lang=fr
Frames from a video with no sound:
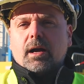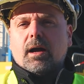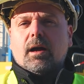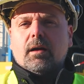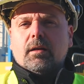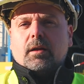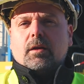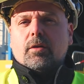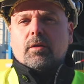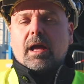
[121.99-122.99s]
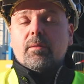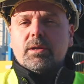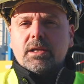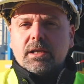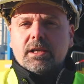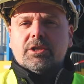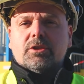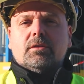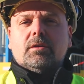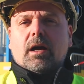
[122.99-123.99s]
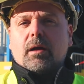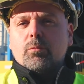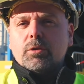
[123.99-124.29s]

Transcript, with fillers: à euh, impliquer les gens, à